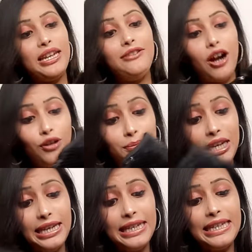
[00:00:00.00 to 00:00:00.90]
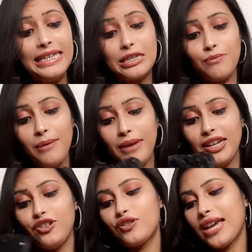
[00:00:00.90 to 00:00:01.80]
वाली गाउन मिलेगी इसमें
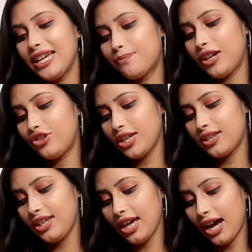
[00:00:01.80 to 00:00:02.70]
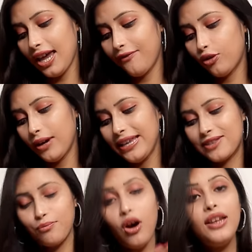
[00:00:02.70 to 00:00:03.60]
मैंने जो साइज़ परचेज किया है वो है
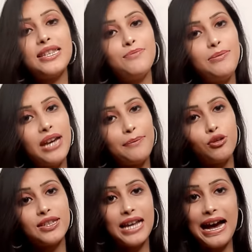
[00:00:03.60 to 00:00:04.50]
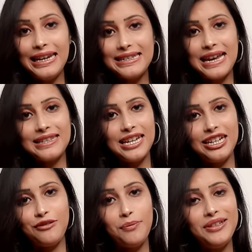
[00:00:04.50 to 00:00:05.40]
स्मॉल इसमें भी आपको सारे साइज़
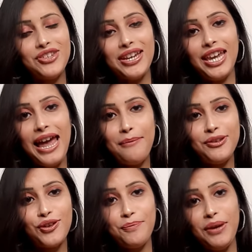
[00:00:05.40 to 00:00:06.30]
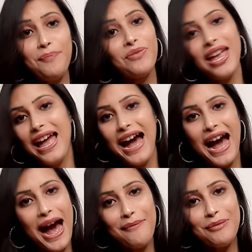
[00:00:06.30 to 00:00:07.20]
देखने को मिल जाएंगे अमेजोन पे
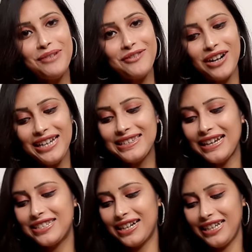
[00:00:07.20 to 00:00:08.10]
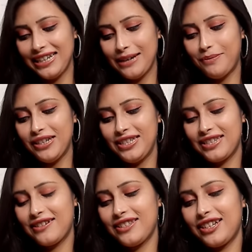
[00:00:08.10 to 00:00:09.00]
आप अपने अकॉर्डिंग साइज चार्ट देख के
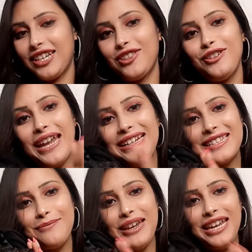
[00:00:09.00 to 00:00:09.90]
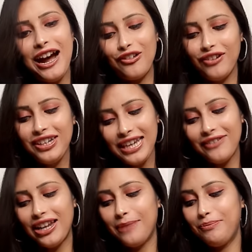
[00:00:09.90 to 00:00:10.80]
परचेज कर सकते हैं तो नेक्स्ट मैंने आउटफिट ये
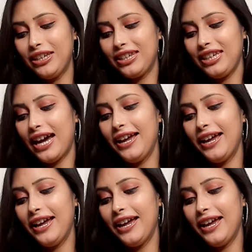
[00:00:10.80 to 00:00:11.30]
वाला पिक किया